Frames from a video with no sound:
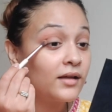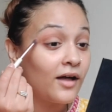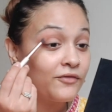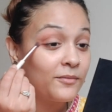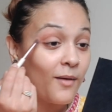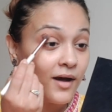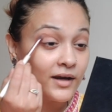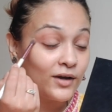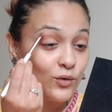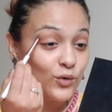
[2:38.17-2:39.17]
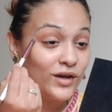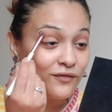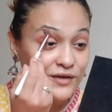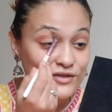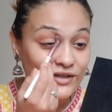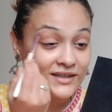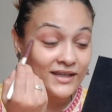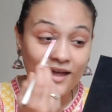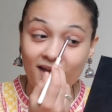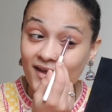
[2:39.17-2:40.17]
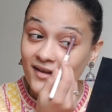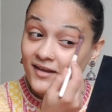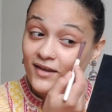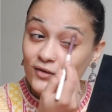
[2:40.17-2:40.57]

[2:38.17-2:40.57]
काफ़ी बार इन लोगों ने फीचर किया है